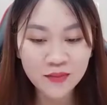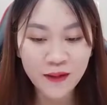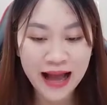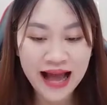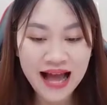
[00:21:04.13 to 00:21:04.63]

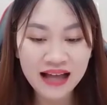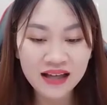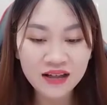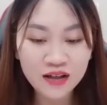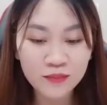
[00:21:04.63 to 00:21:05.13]
quá à,
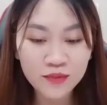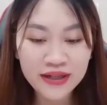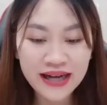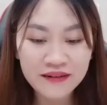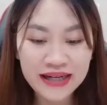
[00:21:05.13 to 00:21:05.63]
có
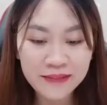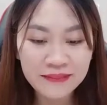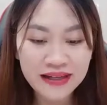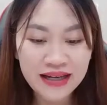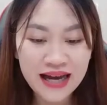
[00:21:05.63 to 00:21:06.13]
mùi gạo nếp,
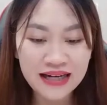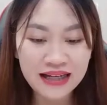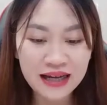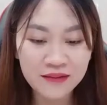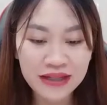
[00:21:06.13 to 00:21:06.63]
hẳn
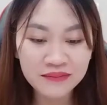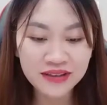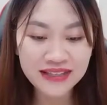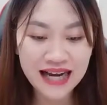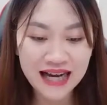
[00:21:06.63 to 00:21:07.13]
là gạo nếp
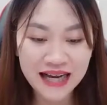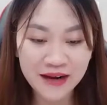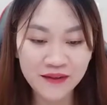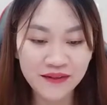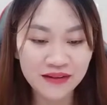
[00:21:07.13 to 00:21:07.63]
rất chàng
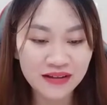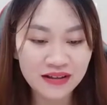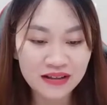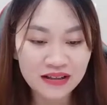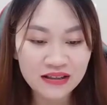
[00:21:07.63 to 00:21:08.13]
heo.
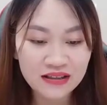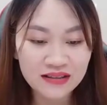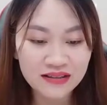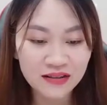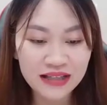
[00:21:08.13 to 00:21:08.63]

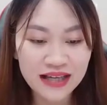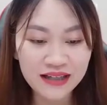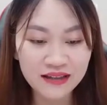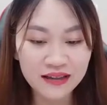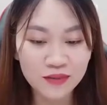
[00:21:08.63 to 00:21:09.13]
Dầu
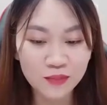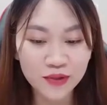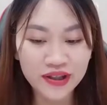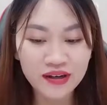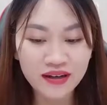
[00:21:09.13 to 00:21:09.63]
tây ngửi được
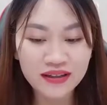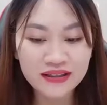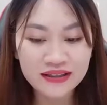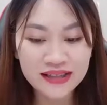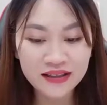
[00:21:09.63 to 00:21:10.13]
mùi hương,
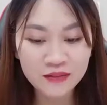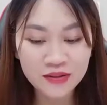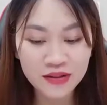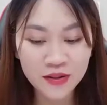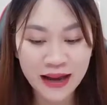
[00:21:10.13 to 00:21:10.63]
nhịn không
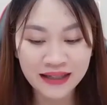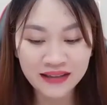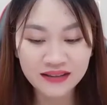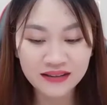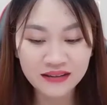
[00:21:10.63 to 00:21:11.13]
được đoán
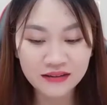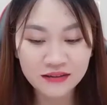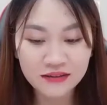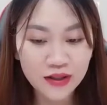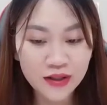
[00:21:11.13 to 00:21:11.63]

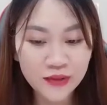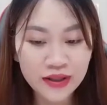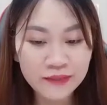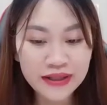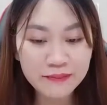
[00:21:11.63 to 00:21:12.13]

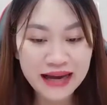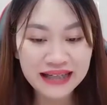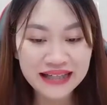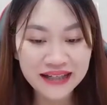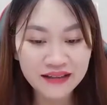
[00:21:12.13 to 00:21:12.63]
Nguyễn miền
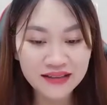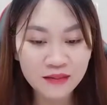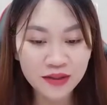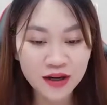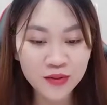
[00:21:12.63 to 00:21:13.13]
màn nghe được
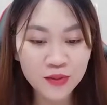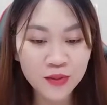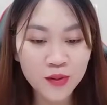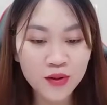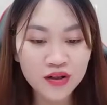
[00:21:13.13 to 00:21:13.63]
giọng nói của
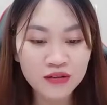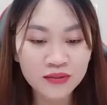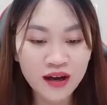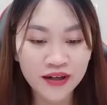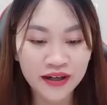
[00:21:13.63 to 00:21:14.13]
cô
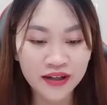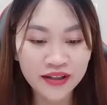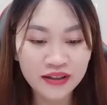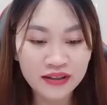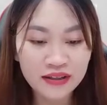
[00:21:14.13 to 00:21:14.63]
không khỏi
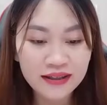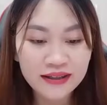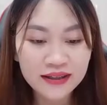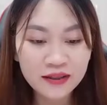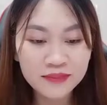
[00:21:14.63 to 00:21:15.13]
nói.
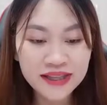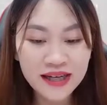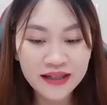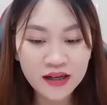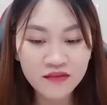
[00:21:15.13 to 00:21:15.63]
Cơm
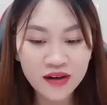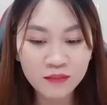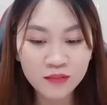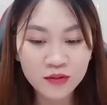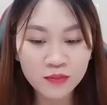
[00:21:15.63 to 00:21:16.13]
chiên, đậu
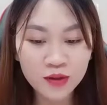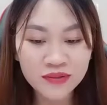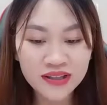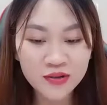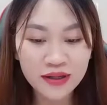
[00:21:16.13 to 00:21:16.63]
phộng cùng
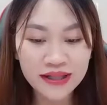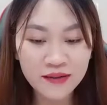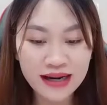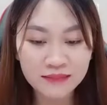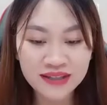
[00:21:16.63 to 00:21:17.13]
nộm dưa chuột
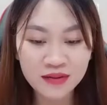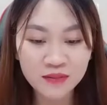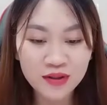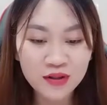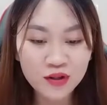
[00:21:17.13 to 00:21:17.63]
đều làm
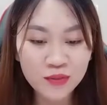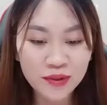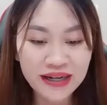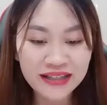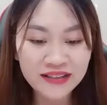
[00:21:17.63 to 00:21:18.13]
xong, cô
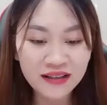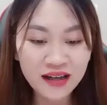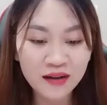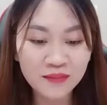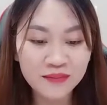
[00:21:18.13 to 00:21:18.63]
muốn ăn trước không?